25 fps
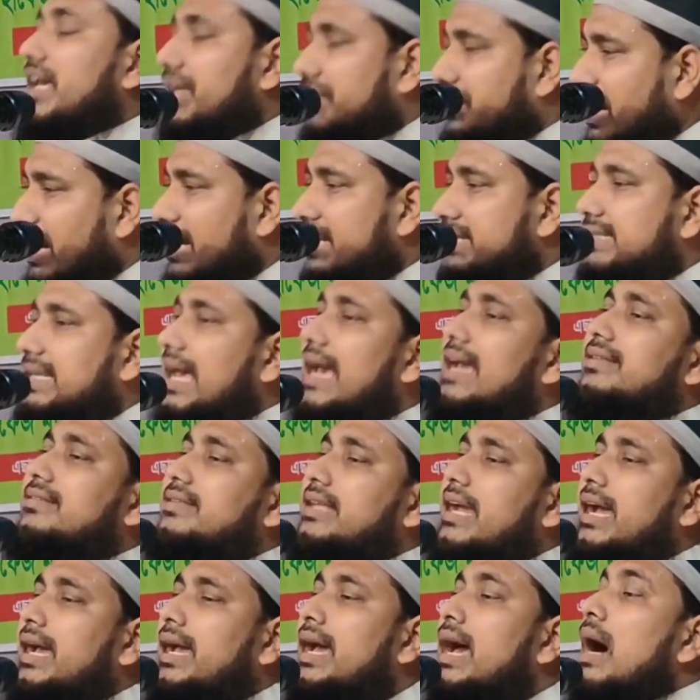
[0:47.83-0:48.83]
ঈদের
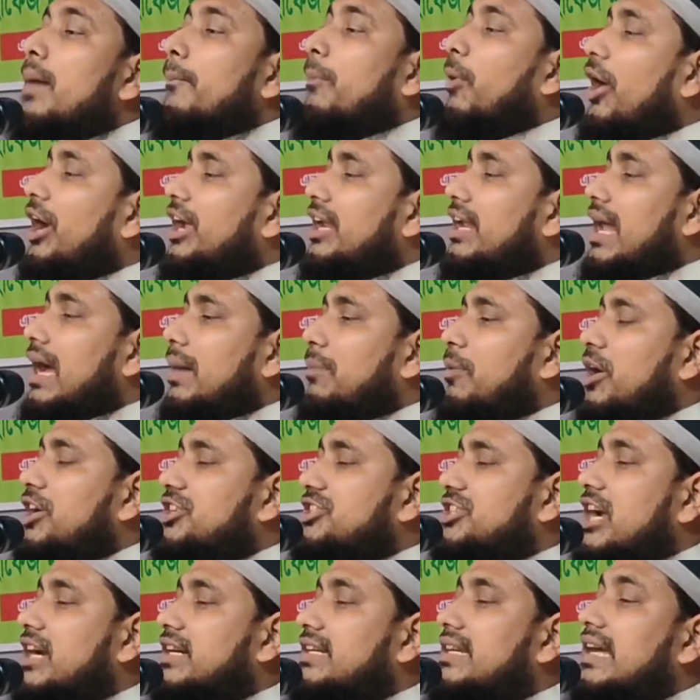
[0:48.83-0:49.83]
চাইতে পয়লা
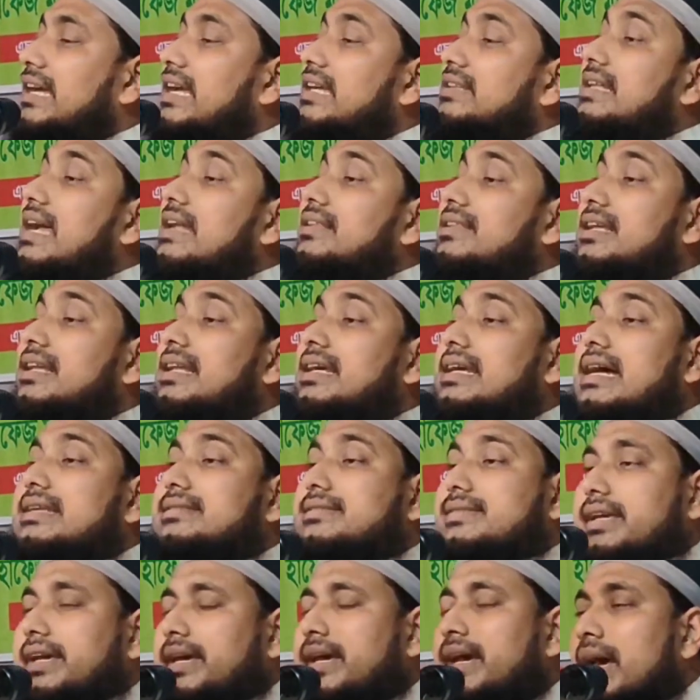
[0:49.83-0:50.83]
বৈশাখ নাকি তাদের
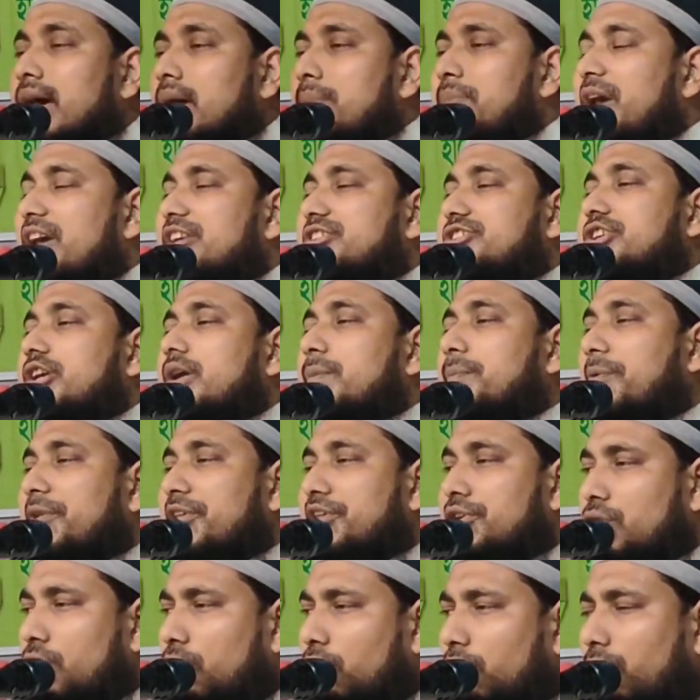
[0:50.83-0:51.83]
কাছে বেশি
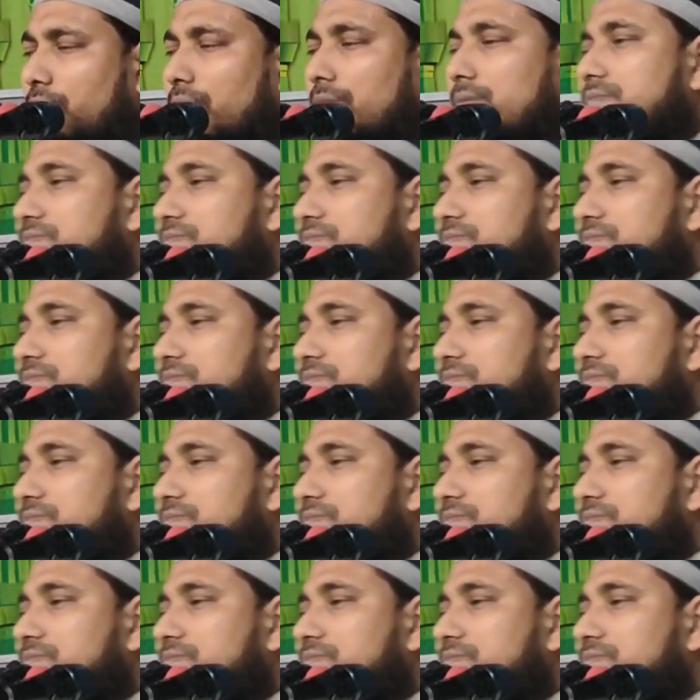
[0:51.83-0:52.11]
প্রিয়